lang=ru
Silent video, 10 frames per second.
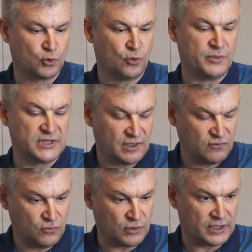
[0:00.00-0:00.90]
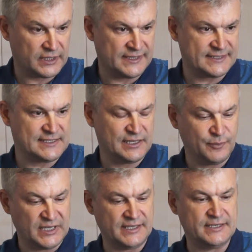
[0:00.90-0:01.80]
Кроме того, если
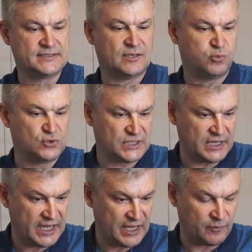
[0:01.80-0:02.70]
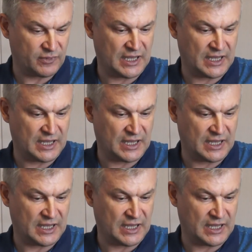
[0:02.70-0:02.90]
мы их запускаем,